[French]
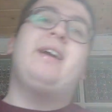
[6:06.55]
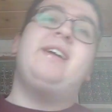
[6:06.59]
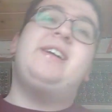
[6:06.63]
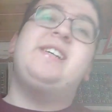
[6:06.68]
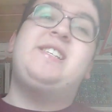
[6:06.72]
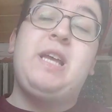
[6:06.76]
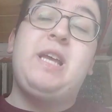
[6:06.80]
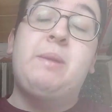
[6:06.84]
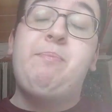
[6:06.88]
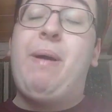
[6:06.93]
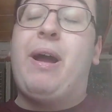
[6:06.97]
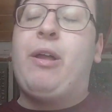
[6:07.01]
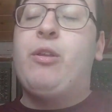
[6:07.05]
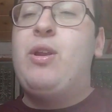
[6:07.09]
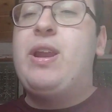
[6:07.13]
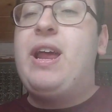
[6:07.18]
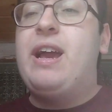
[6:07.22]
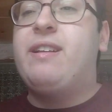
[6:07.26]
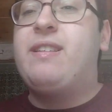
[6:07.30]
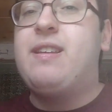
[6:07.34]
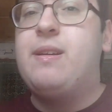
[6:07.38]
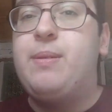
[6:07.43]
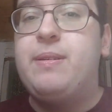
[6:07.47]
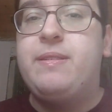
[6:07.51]
Et cette barre de
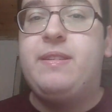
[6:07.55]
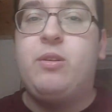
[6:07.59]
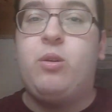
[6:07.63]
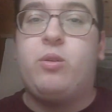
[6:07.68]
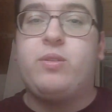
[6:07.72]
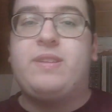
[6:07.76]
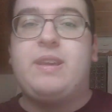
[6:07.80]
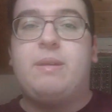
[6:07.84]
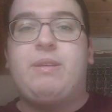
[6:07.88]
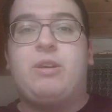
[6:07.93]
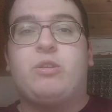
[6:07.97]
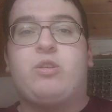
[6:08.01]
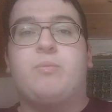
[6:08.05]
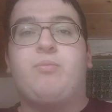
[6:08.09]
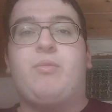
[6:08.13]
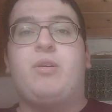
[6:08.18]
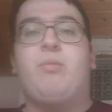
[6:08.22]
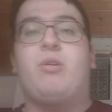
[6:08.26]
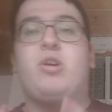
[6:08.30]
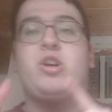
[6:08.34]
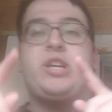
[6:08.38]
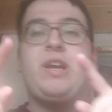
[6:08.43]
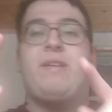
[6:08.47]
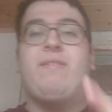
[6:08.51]
like, ça plaisir, on se dit à bientôt pour
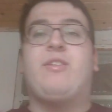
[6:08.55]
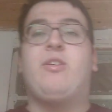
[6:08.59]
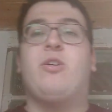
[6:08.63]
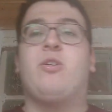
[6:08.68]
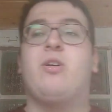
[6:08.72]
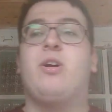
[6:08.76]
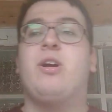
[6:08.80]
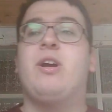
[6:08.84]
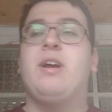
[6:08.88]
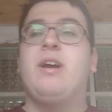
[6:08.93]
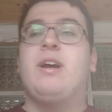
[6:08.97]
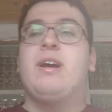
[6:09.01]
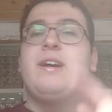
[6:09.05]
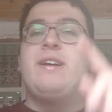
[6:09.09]
une prochaine vidéo.